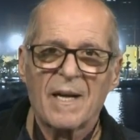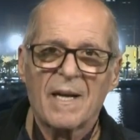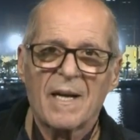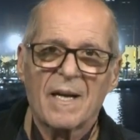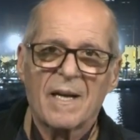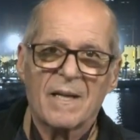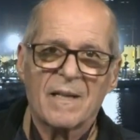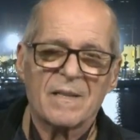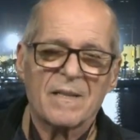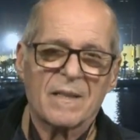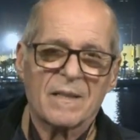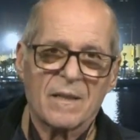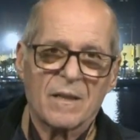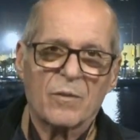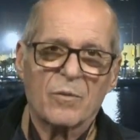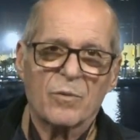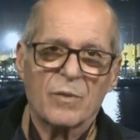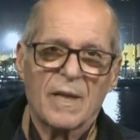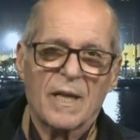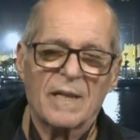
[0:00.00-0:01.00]
آه،
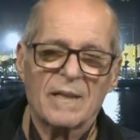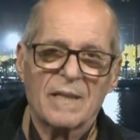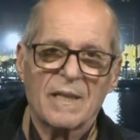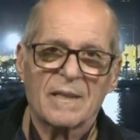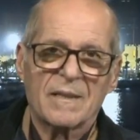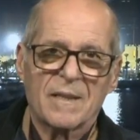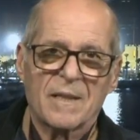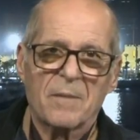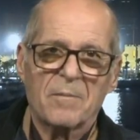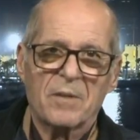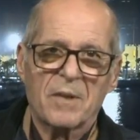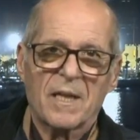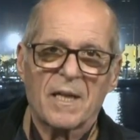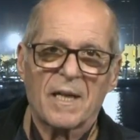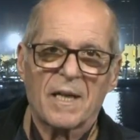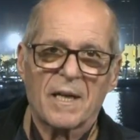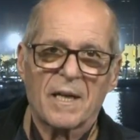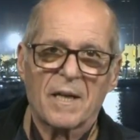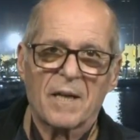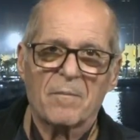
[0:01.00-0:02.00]
ستكون أعداد كبيرة
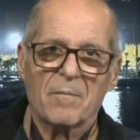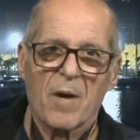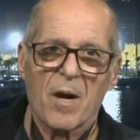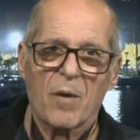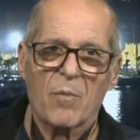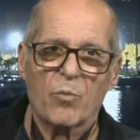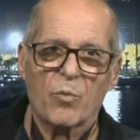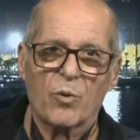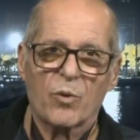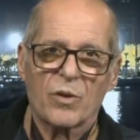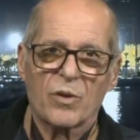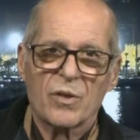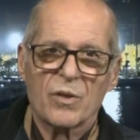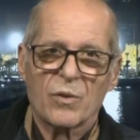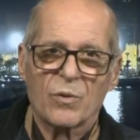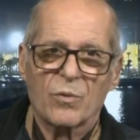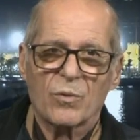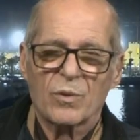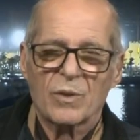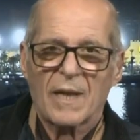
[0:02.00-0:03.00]
غير مقبول
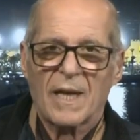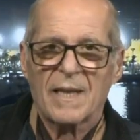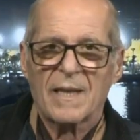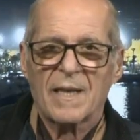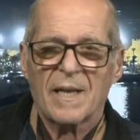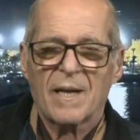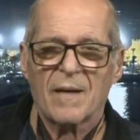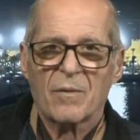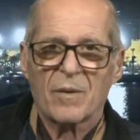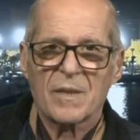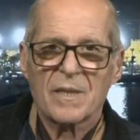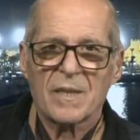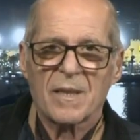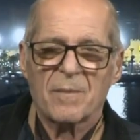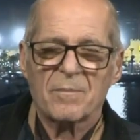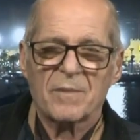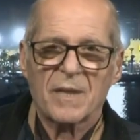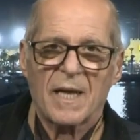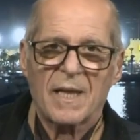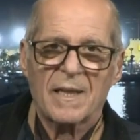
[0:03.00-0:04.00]
السكوت عنها
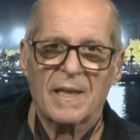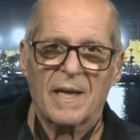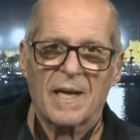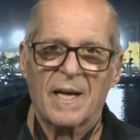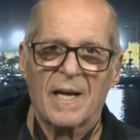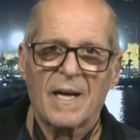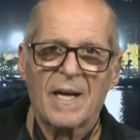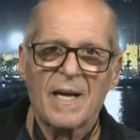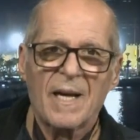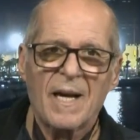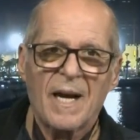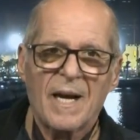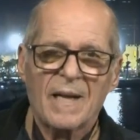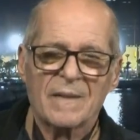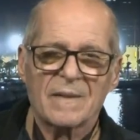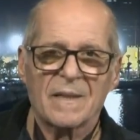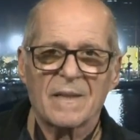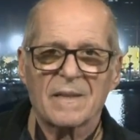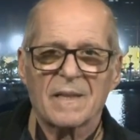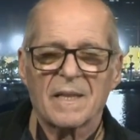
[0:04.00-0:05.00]
والصمت عنها
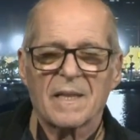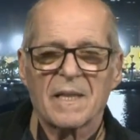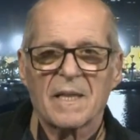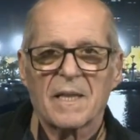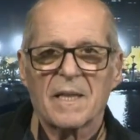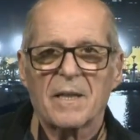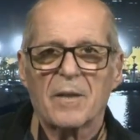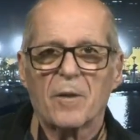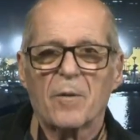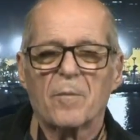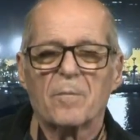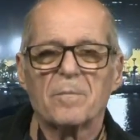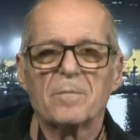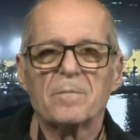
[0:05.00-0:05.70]
حتى تاريخ نعم اليوم سيد